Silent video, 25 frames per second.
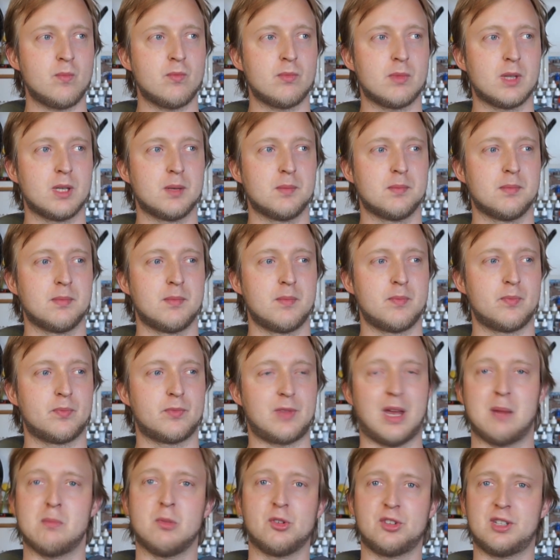Mm,
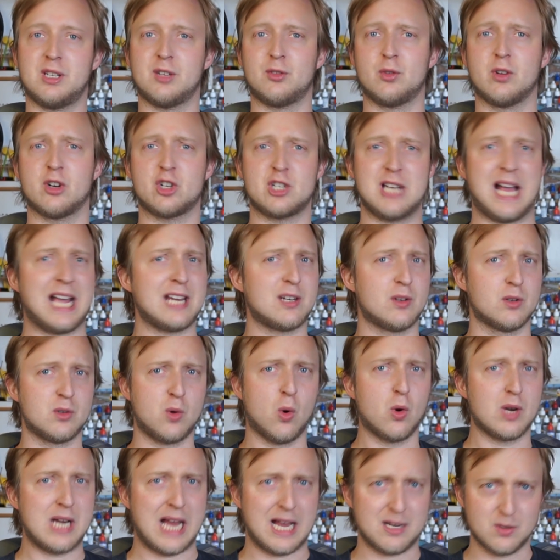dann muss ich jetzt nur noch schneiden und
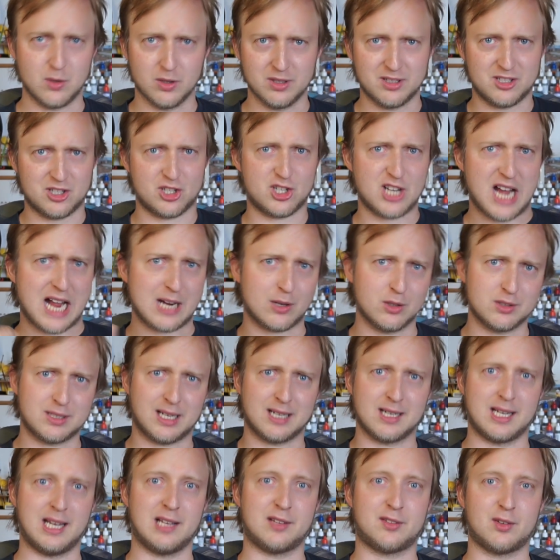hochladen und tschack und
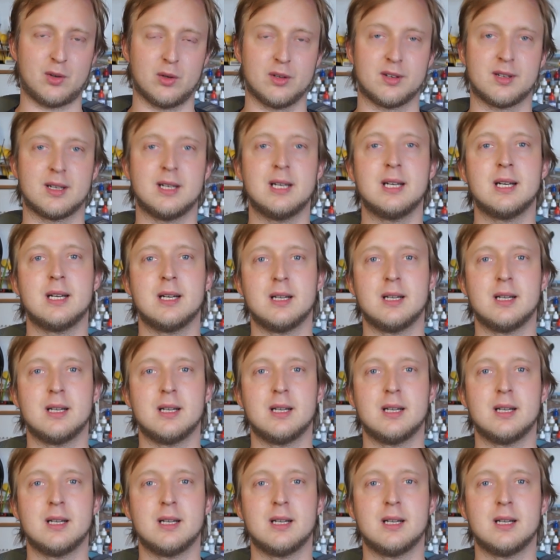dann geht's rund.